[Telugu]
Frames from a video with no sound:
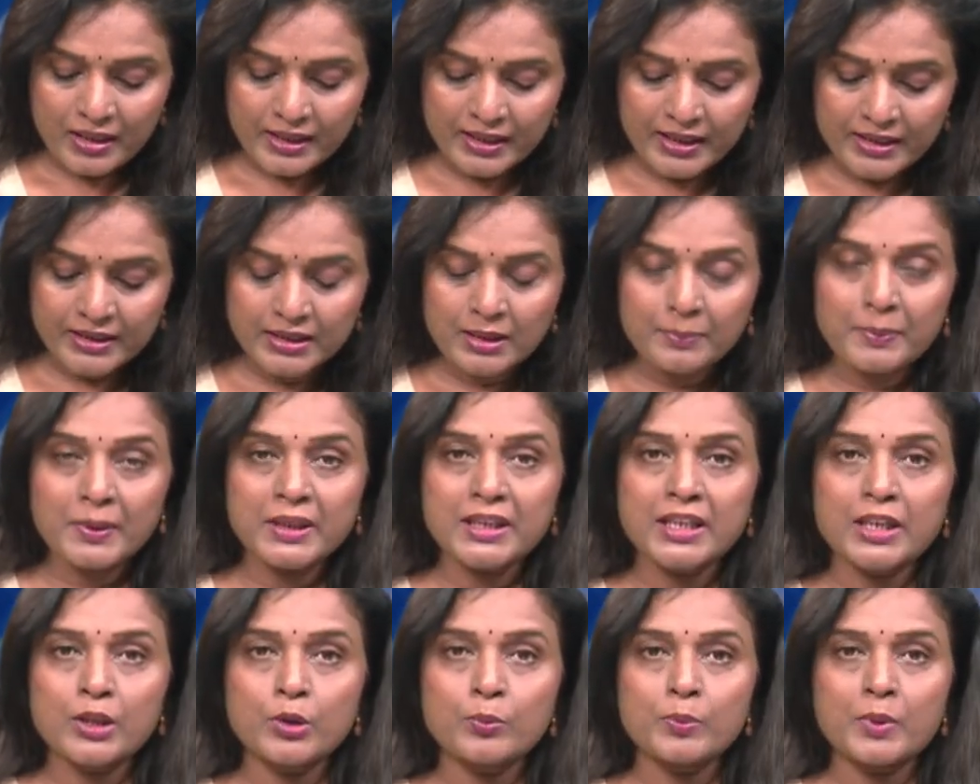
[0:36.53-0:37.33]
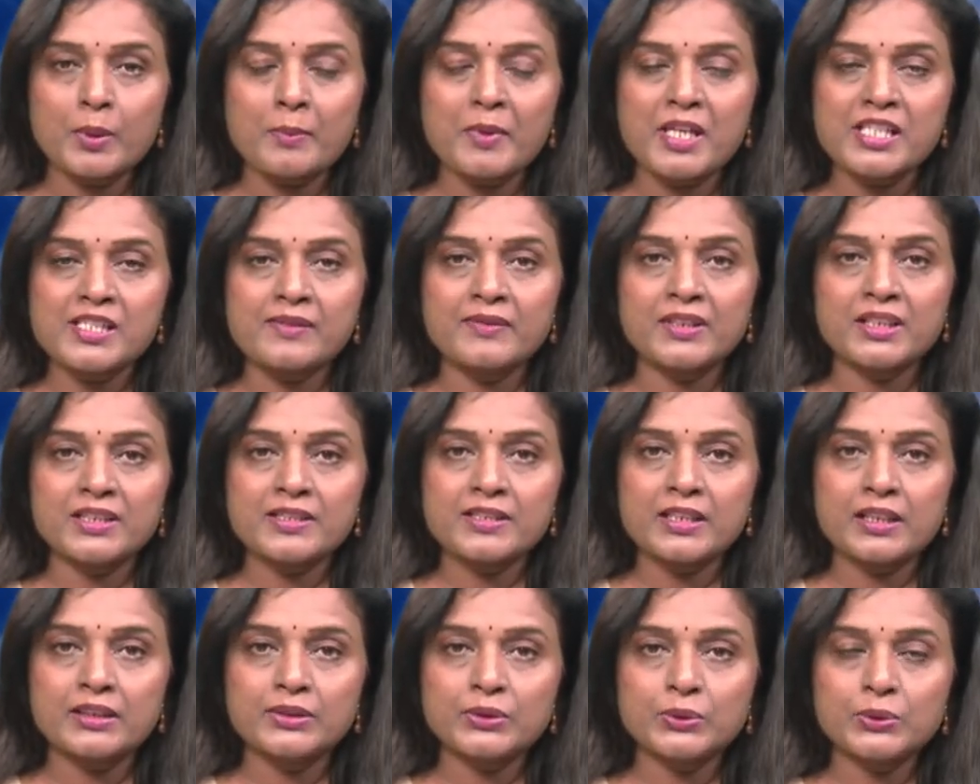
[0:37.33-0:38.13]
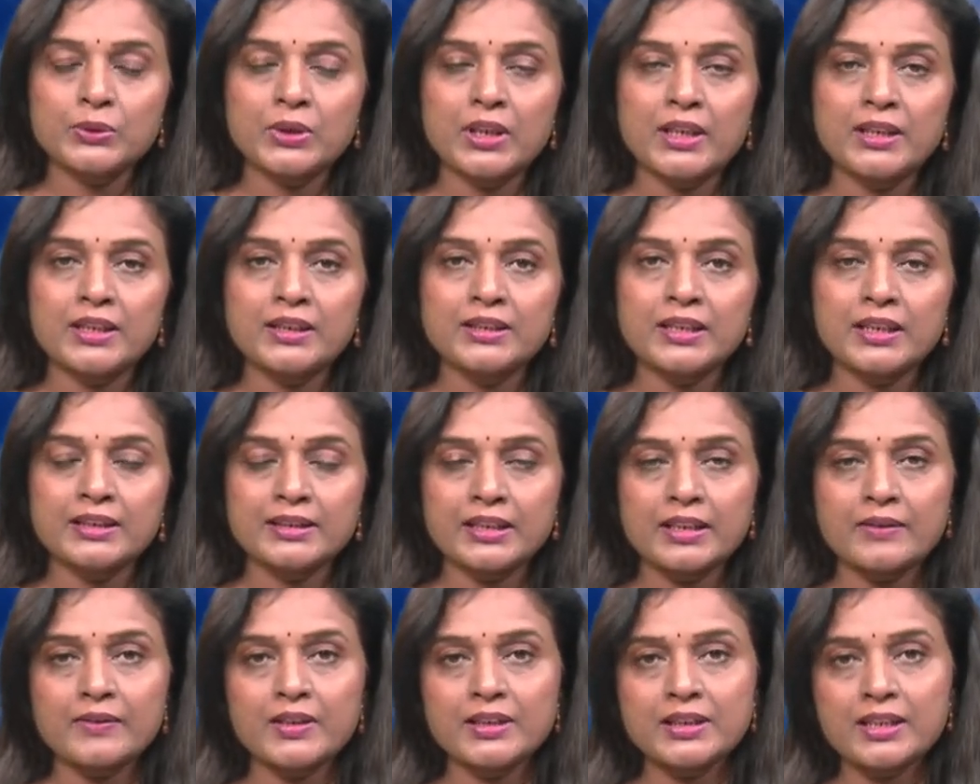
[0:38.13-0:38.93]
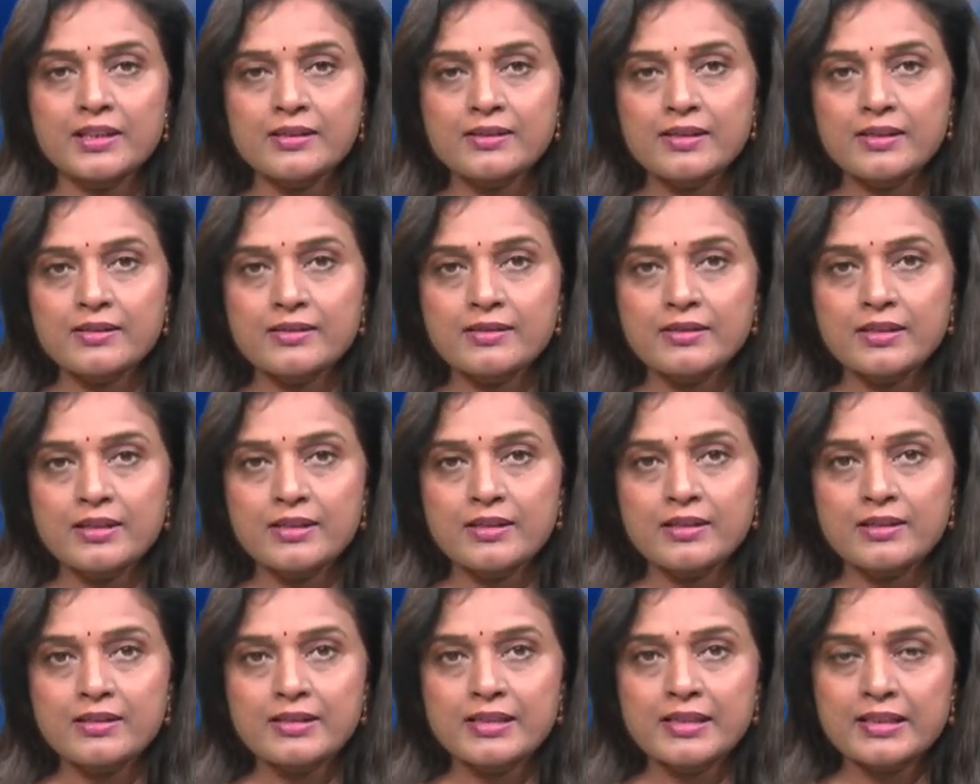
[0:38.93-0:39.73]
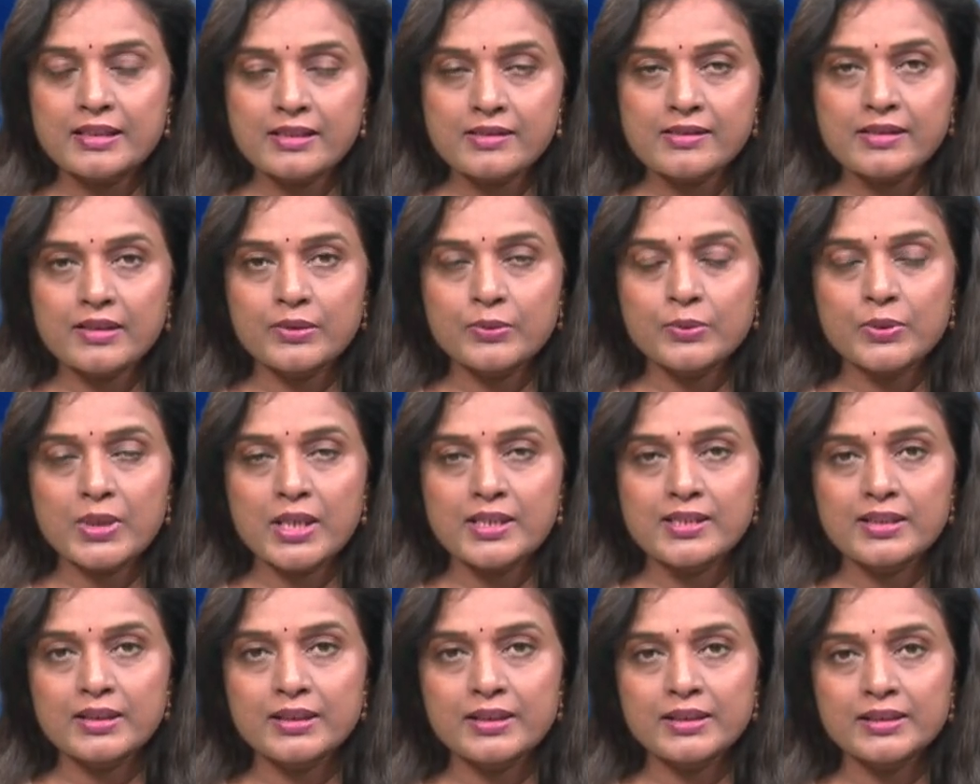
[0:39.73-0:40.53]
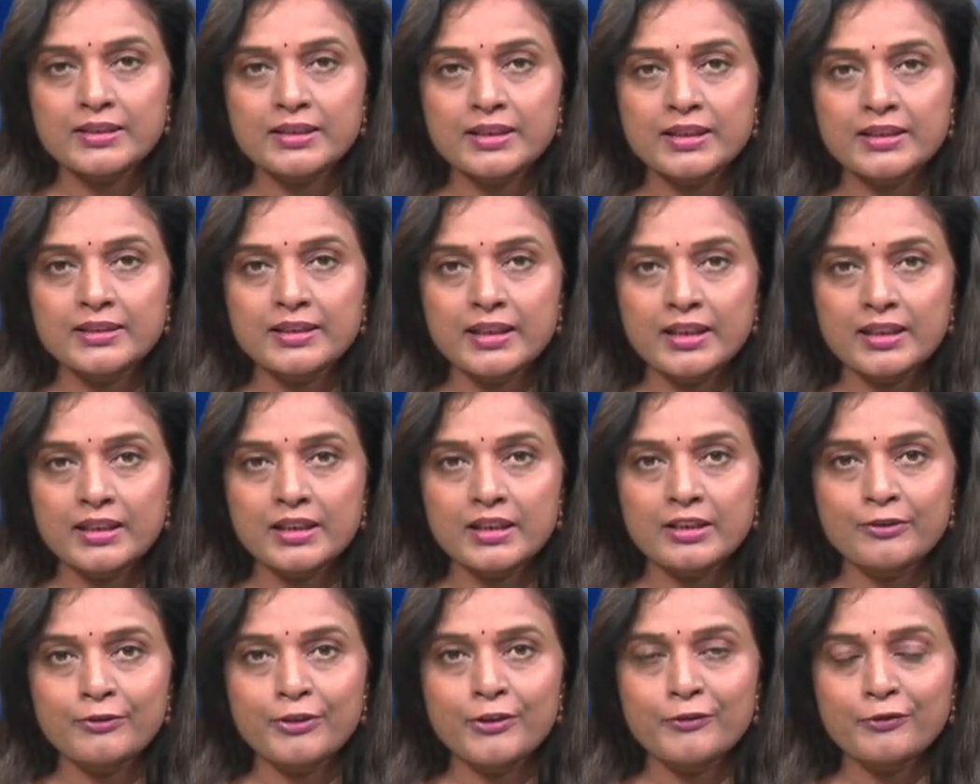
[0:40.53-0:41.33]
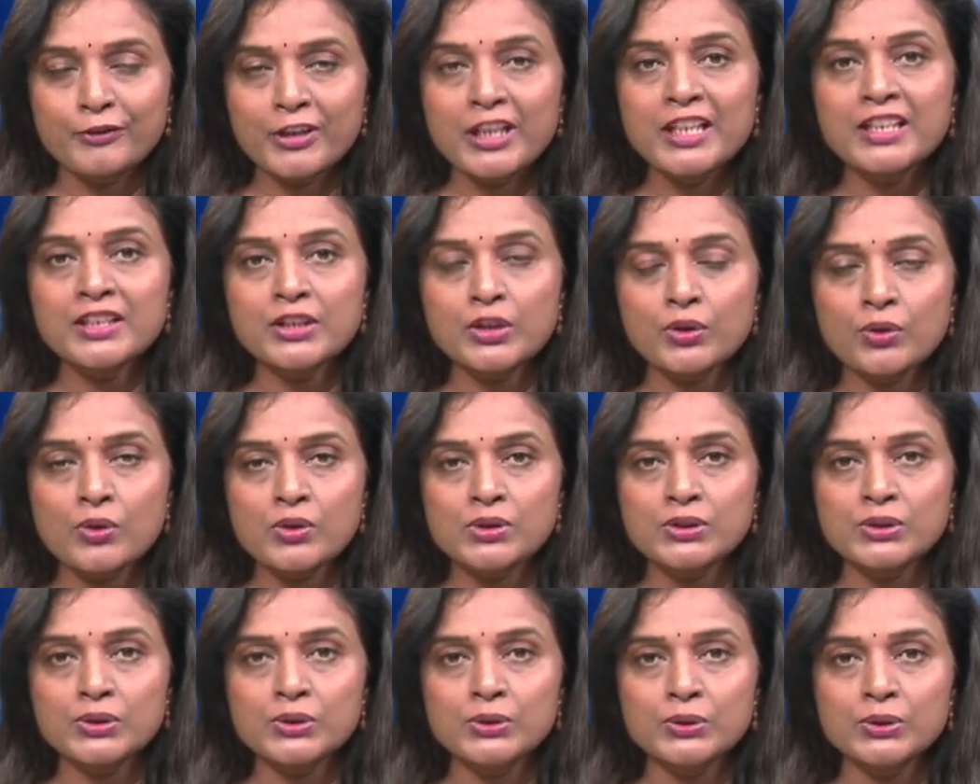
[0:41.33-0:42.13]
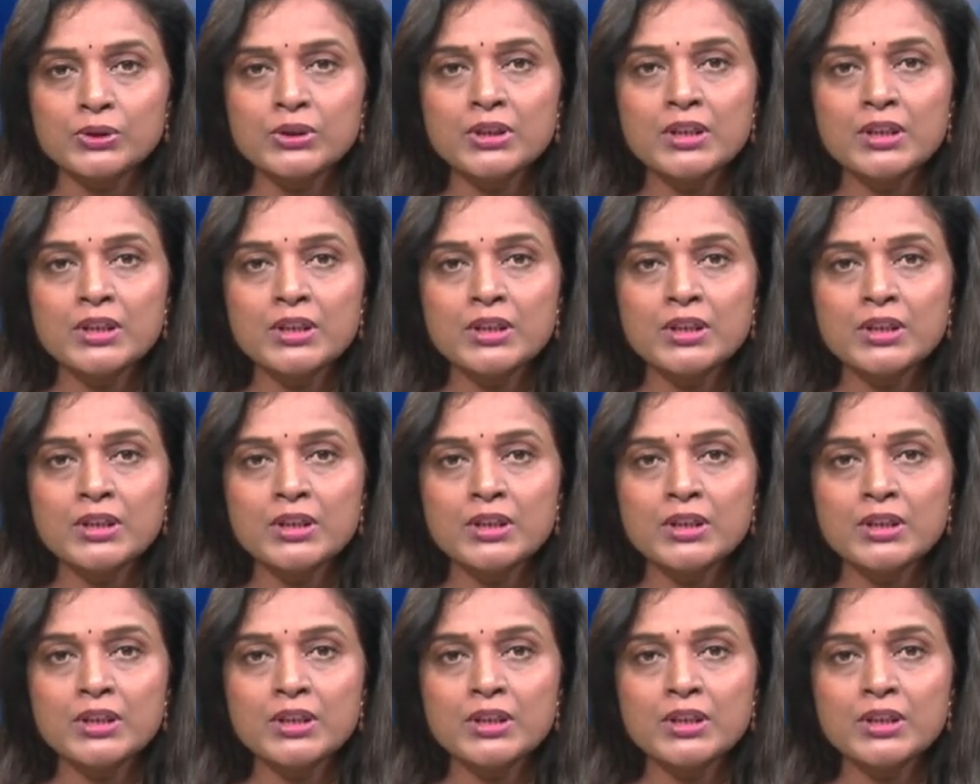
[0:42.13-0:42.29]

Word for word: కింద పడ్డారు ప్రమాదవశాత్తు అండ్ దాని తర్వాత శస్త్ర చికిత్స కూడా జరిగింది దెన్ ఫిఫ్టీన్త్ రోజు